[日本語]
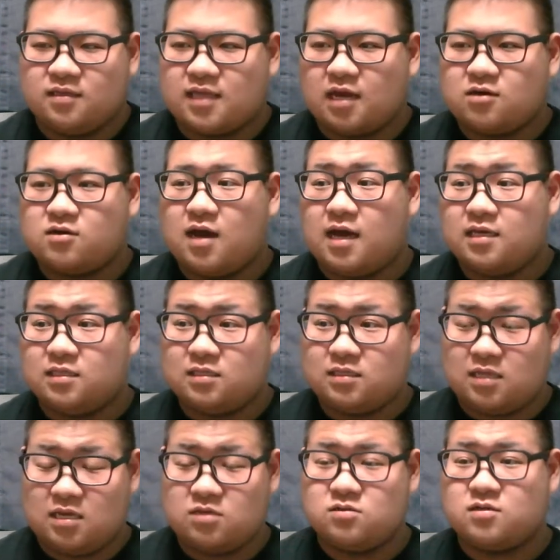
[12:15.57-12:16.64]
宅配っ
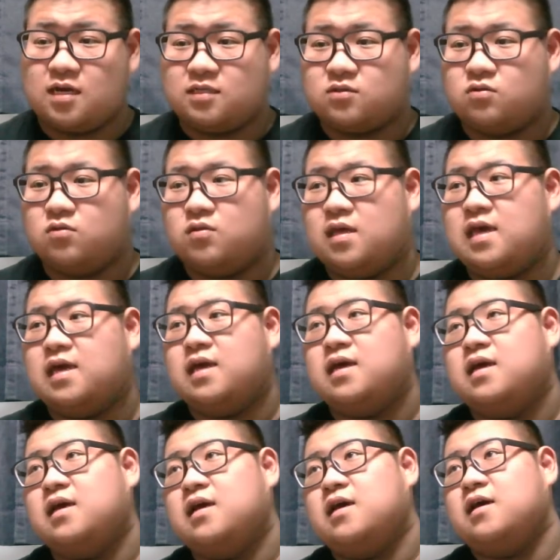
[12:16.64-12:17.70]
ていうかそのね
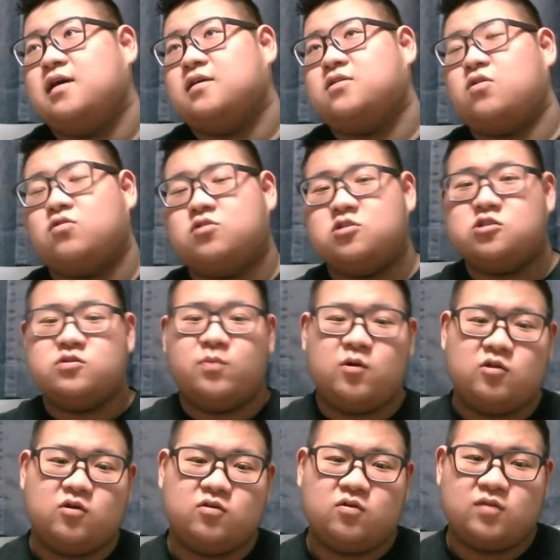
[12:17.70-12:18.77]
今日来る
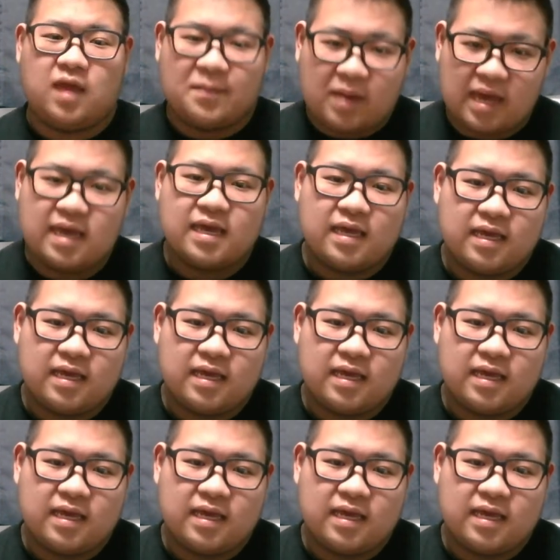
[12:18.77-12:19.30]
ものの名前